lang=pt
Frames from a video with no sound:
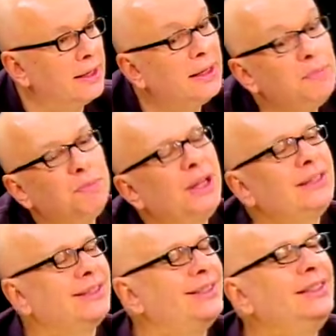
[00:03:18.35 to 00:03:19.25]
que
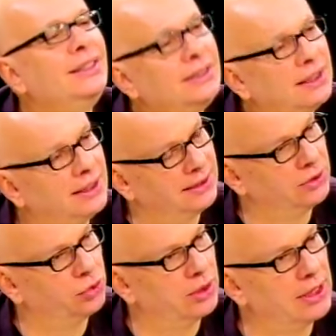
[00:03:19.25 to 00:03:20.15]
precisa
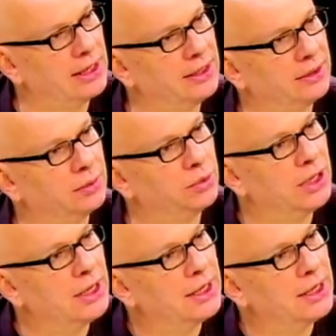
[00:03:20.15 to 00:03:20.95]
desse jornalismo,